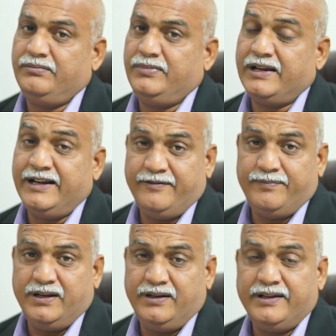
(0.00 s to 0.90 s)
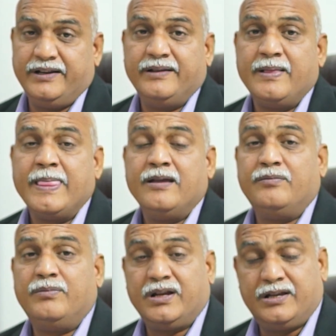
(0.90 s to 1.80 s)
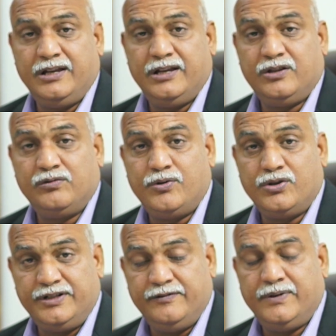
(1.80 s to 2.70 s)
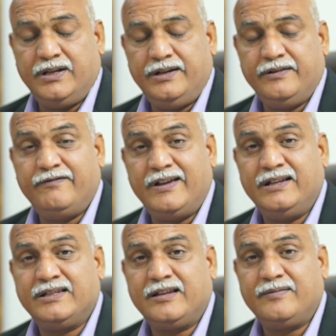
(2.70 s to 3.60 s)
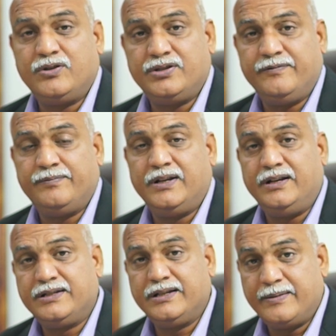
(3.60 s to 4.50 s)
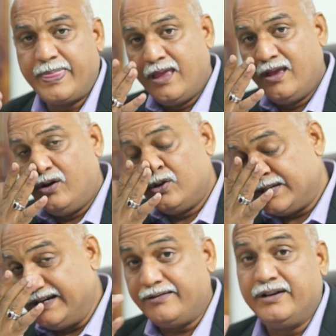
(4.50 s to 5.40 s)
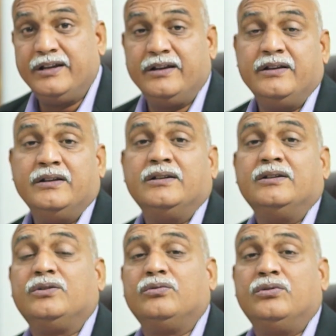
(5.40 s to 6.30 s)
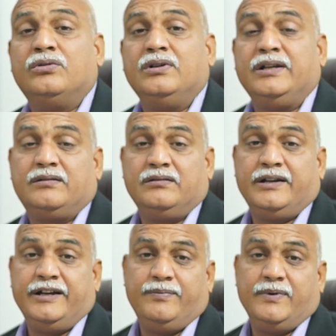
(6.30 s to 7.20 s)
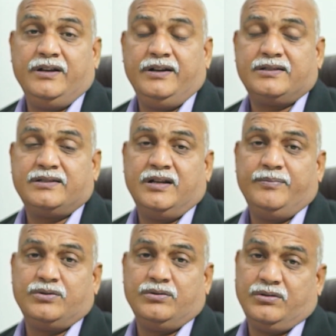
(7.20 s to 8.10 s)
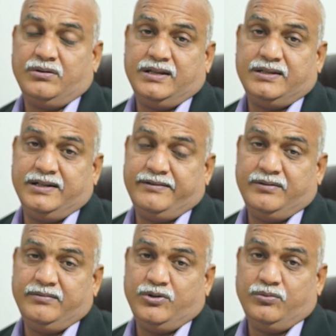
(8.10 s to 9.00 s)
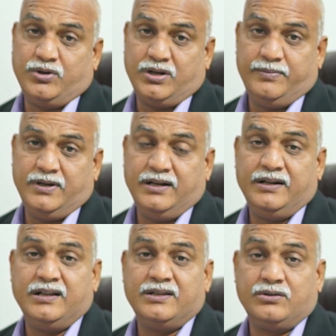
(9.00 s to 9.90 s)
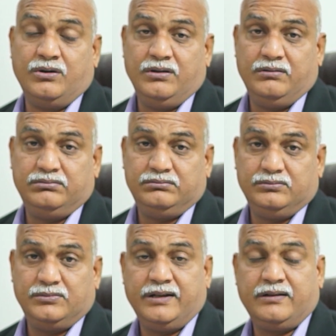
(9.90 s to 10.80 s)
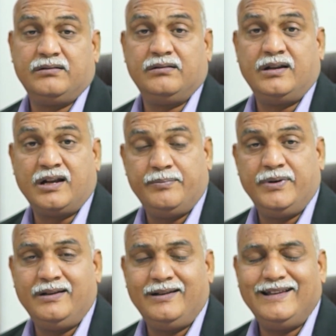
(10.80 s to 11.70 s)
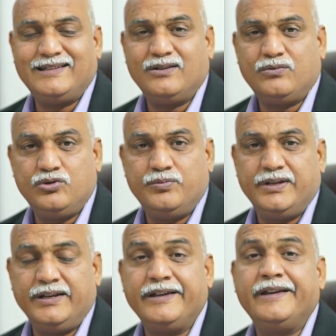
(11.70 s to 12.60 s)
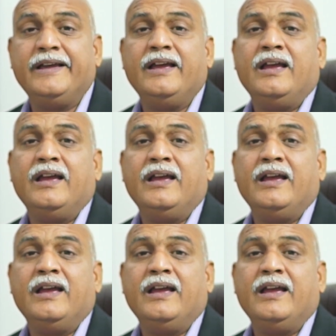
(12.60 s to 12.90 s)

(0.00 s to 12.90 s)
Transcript: नेगेटिव प्लानट है मरकरी है तो वो पॉजिटिव प्लानट है वेनस एक पॉजिटिव प्लानट्स है और सैटर्न है तो वो एक नेगेटिव प्लानट है अक्सर आपने सुना होगा कि सैटर्न बहुत बुरा प्लानट है जहल एक ख़राब प्लानट है ऐसा कुछ भी नहीं है